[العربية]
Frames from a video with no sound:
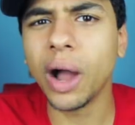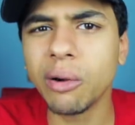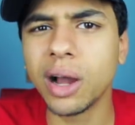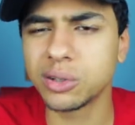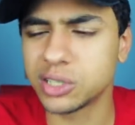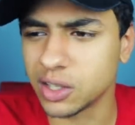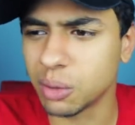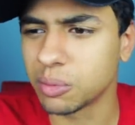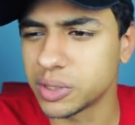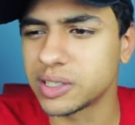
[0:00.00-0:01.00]
هو ايوه هاوس
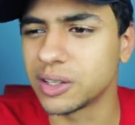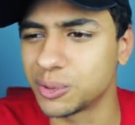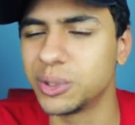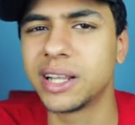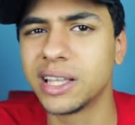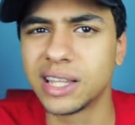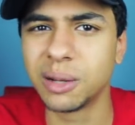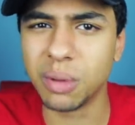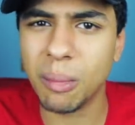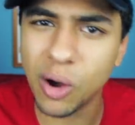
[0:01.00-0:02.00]
يعتبر مسلسل طويل جدا
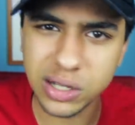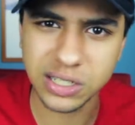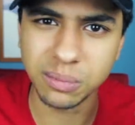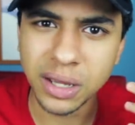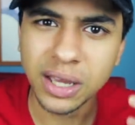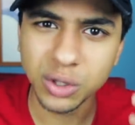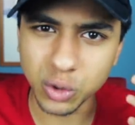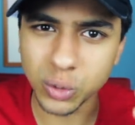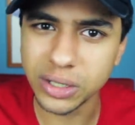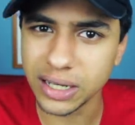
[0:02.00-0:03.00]
بمواسم
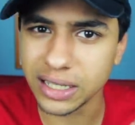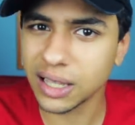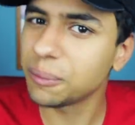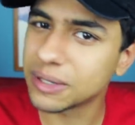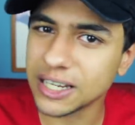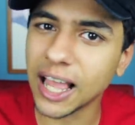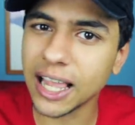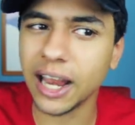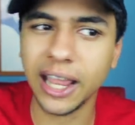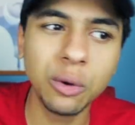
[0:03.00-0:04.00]
طويله جدا بس
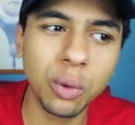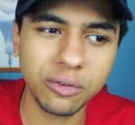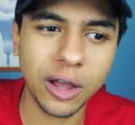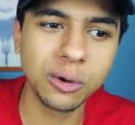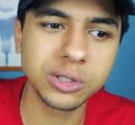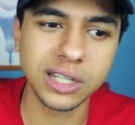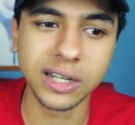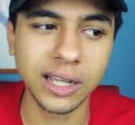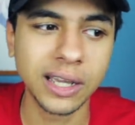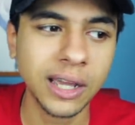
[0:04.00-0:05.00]
الحاجه الحلوه في هاوس
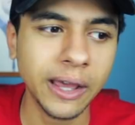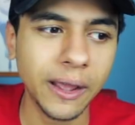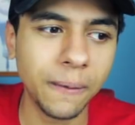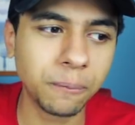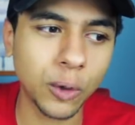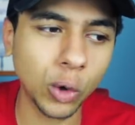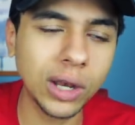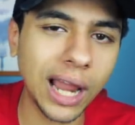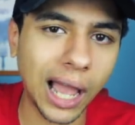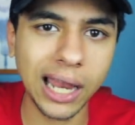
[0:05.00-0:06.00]
ان
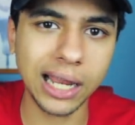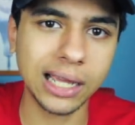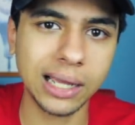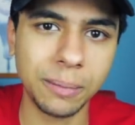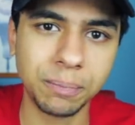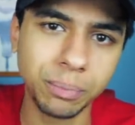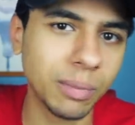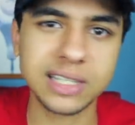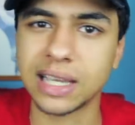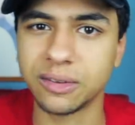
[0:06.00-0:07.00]
كل حلقه
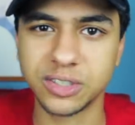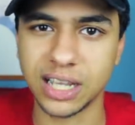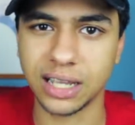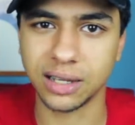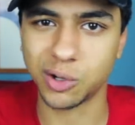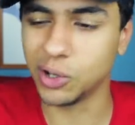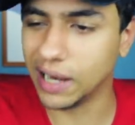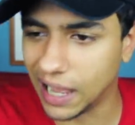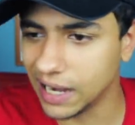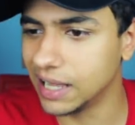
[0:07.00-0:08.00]
ماسكه نفسها كل
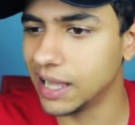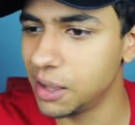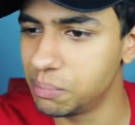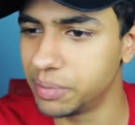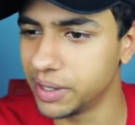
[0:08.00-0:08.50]
حلقه